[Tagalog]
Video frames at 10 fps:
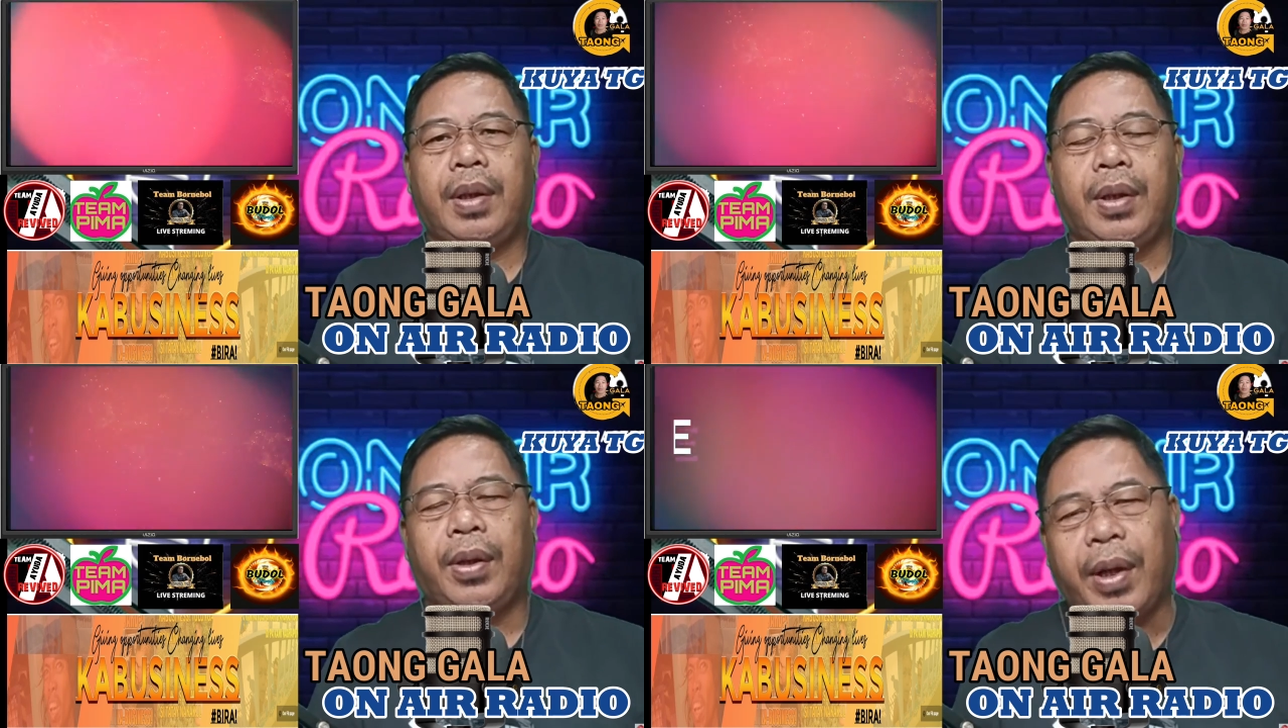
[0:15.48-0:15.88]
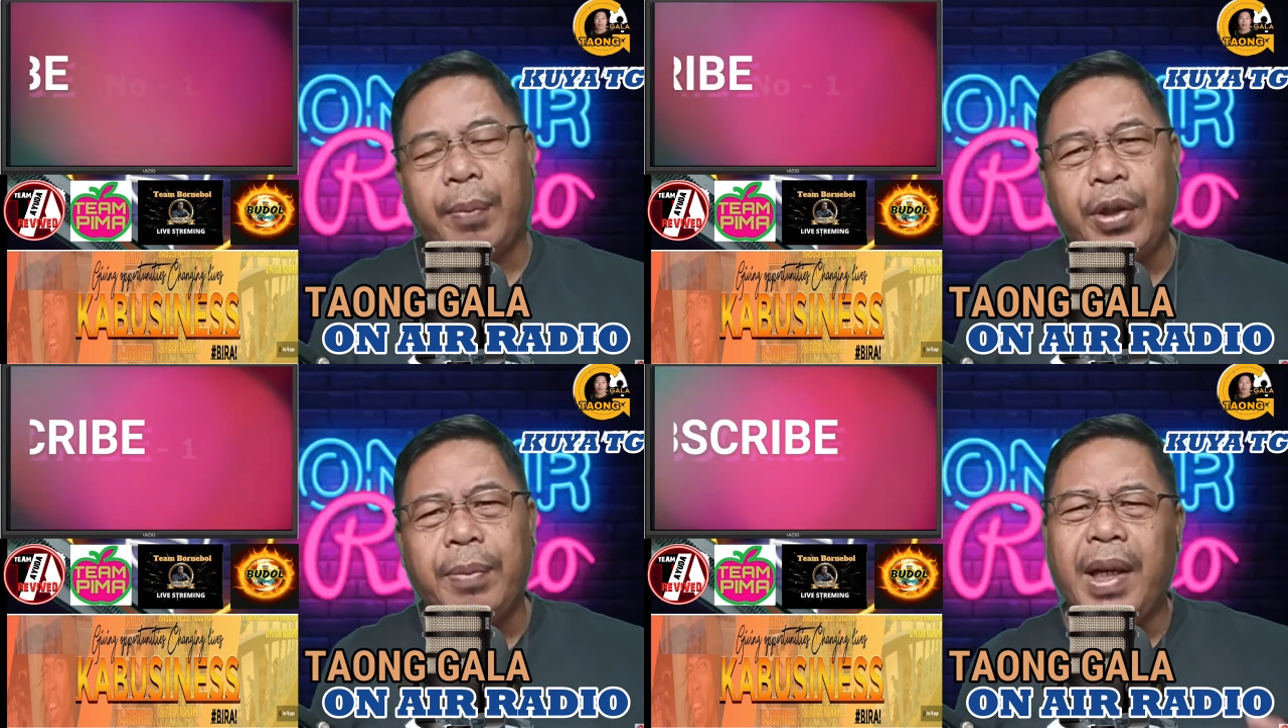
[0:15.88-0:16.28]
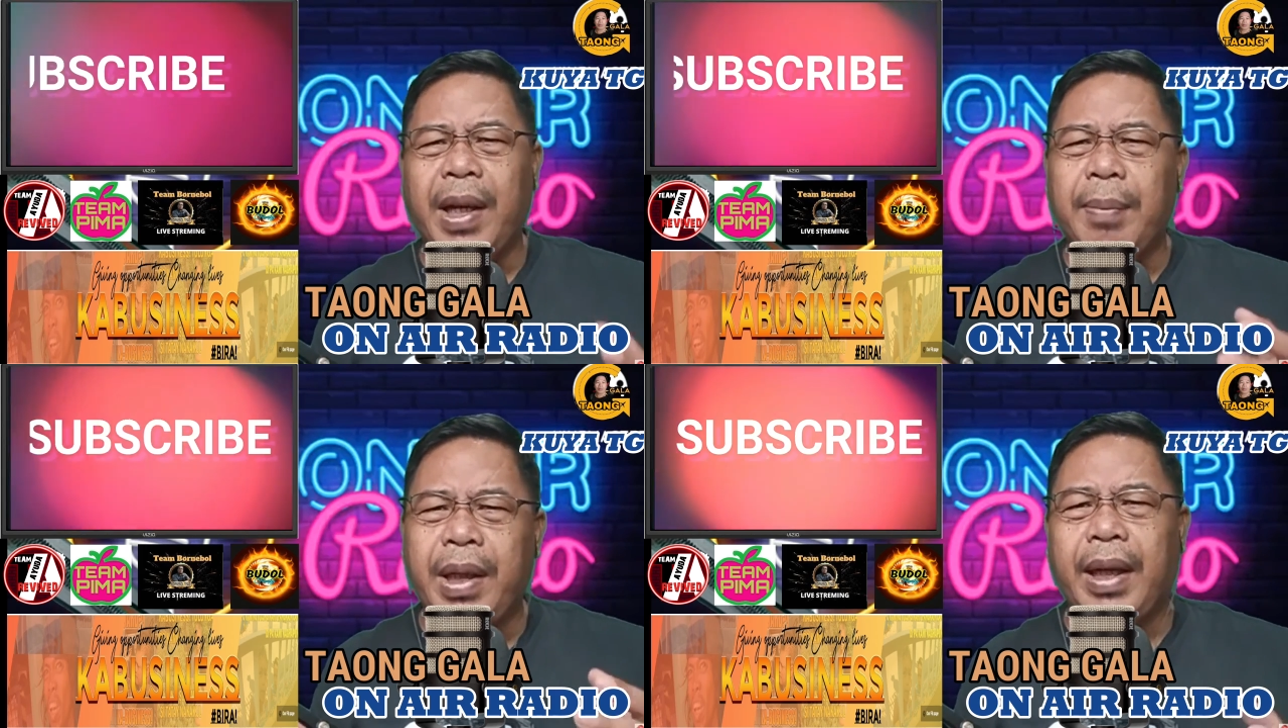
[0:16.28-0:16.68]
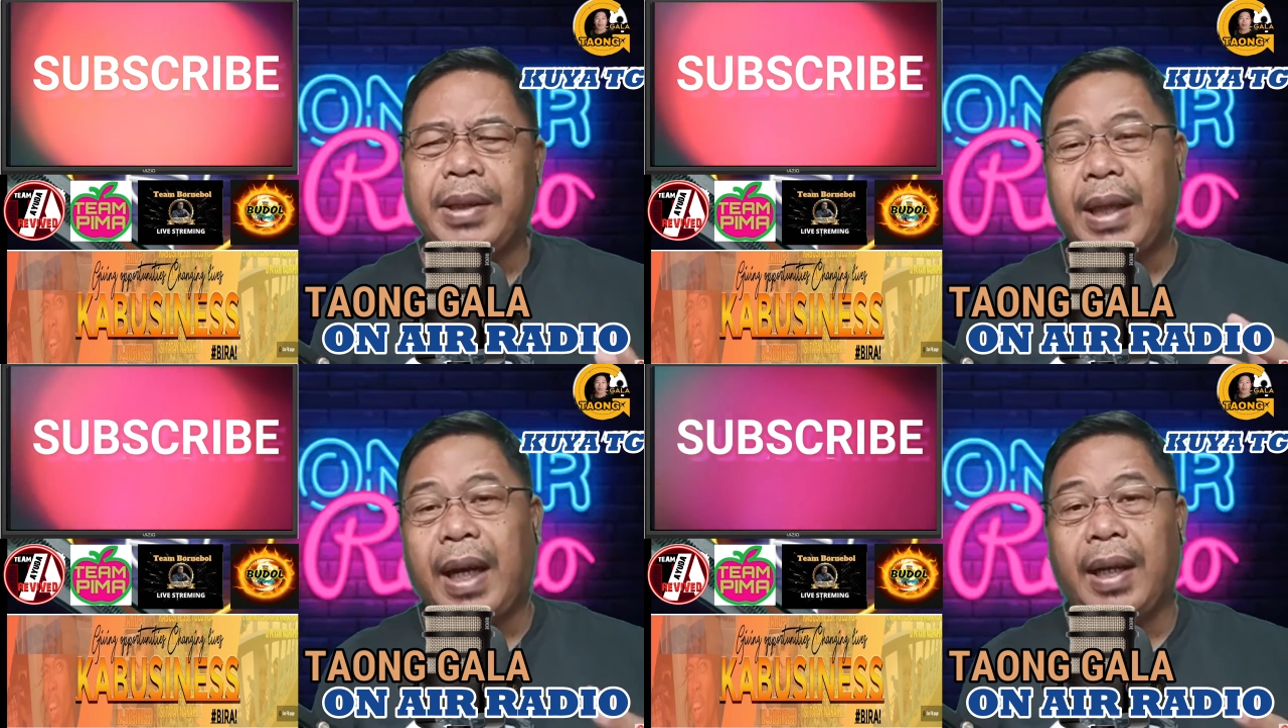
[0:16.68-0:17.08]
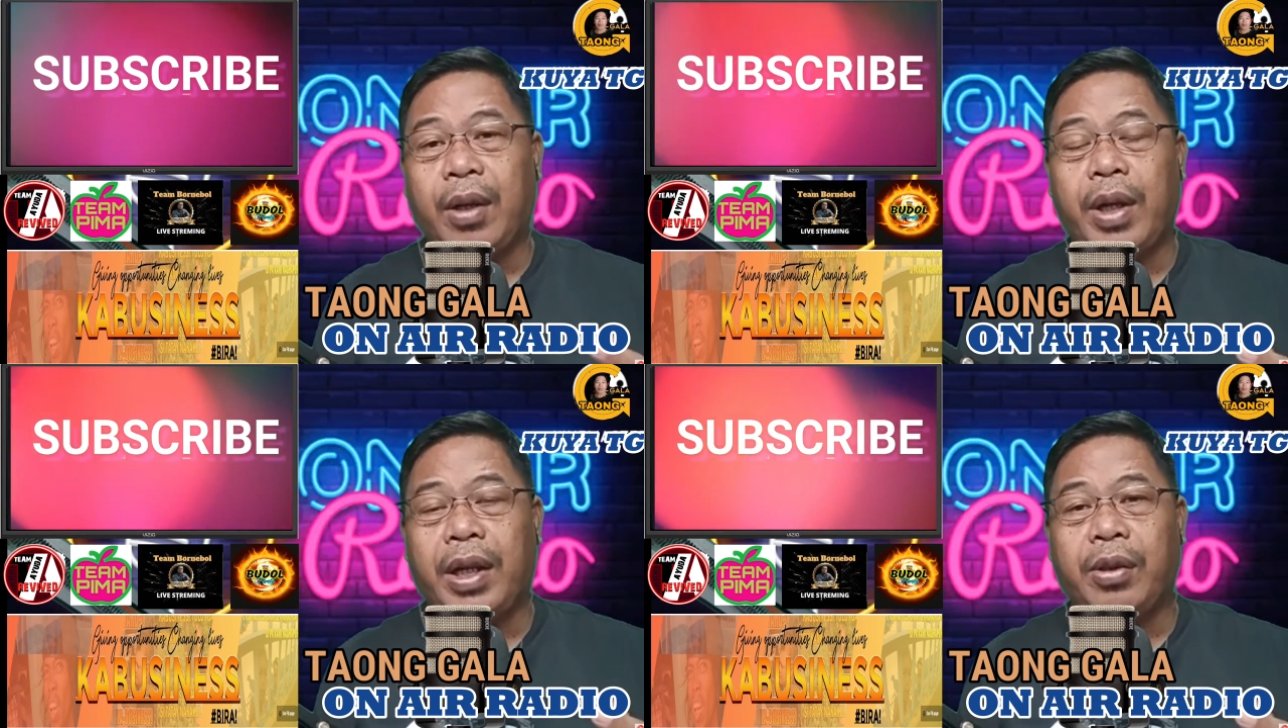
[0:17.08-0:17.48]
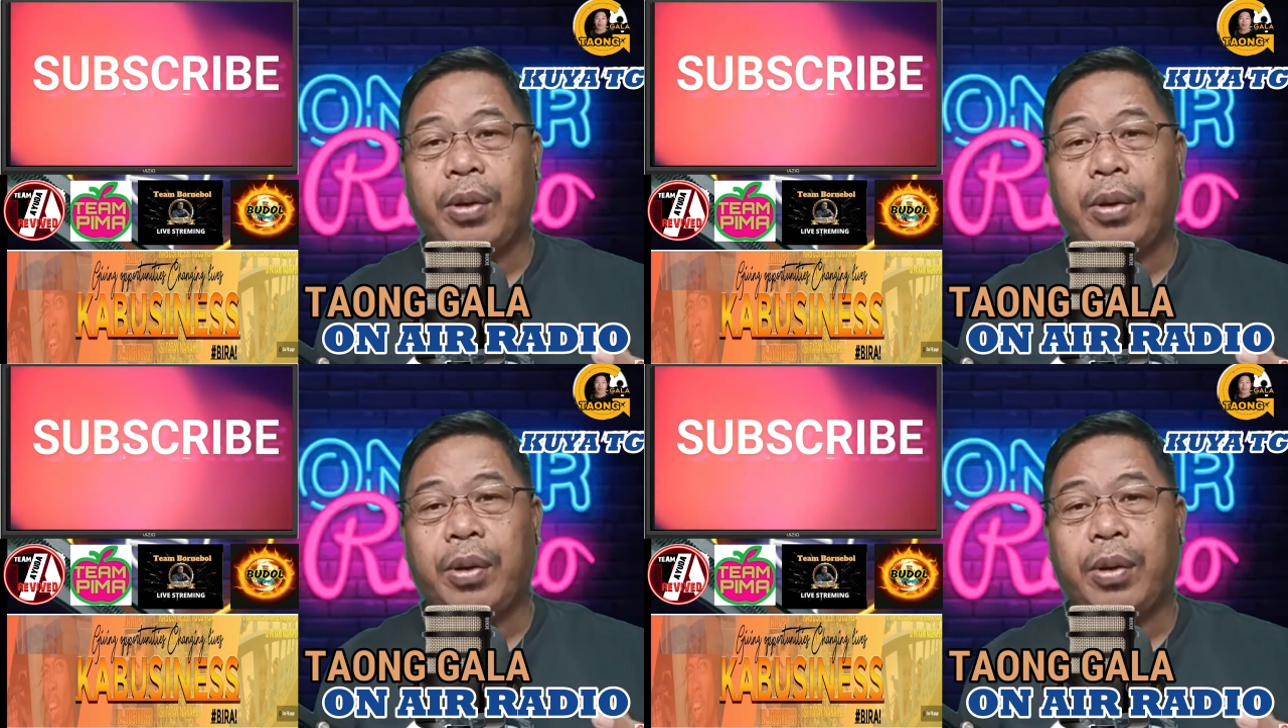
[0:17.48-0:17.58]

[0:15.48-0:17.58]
Okay, buhay na mga kaibigan sa araw na ito,